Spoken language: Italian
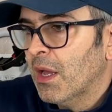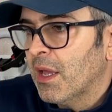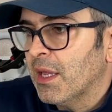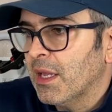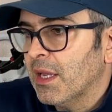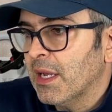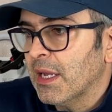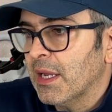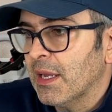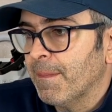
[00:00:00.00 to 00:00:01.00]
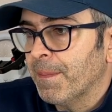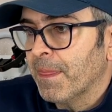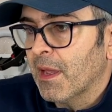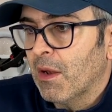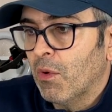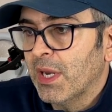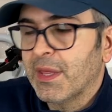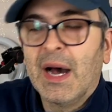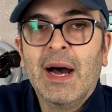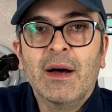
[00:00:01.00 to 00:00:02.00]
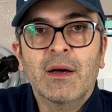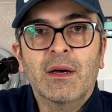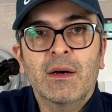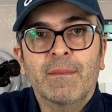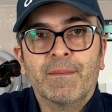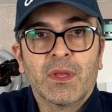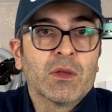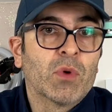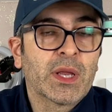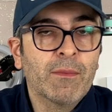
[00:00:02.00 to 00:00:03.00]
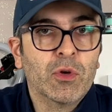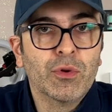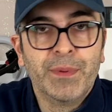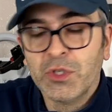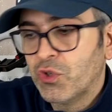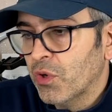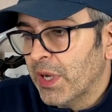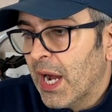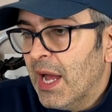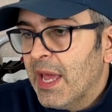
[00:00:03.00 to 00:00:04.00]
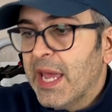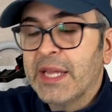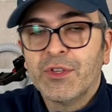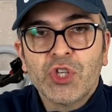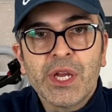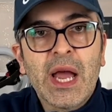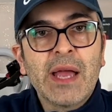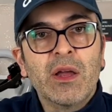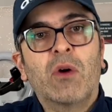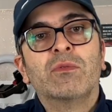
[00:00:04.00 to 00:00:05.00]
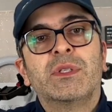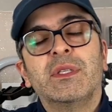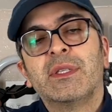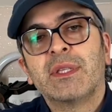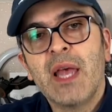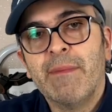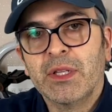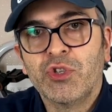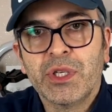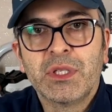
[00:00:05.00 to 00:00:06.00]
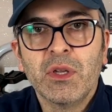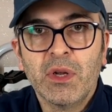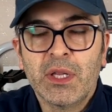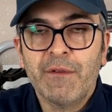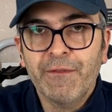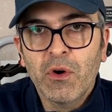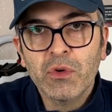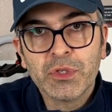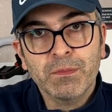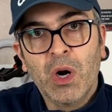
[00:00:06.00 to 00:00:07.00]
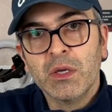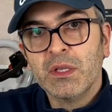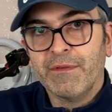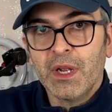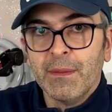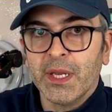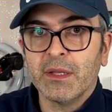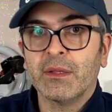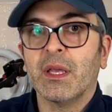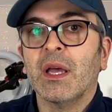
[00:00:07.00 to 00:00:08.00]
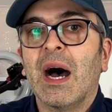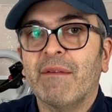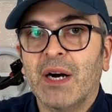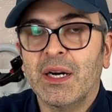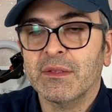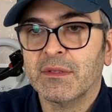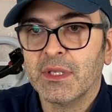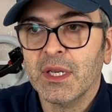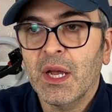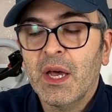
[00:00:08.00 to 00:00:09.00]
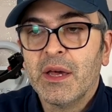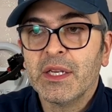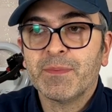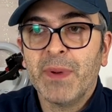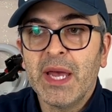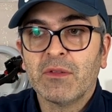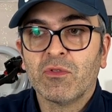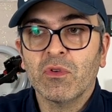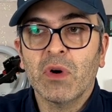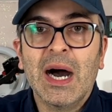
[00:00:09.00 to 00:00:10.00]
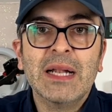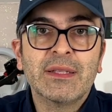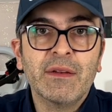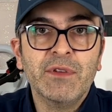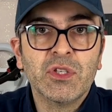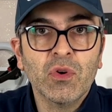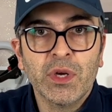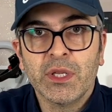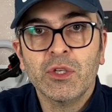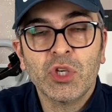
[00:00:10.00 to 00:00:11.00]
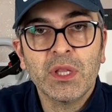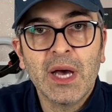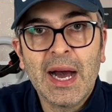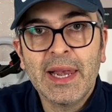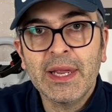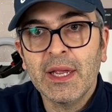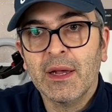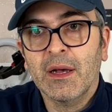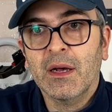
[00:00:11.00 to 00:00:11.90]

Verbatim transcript: i, la qualità ehm, in qualche modo peggiora e DJI ha un sistema di gestione del focus mod veramente avanti rispetto a altri visori digitali eh,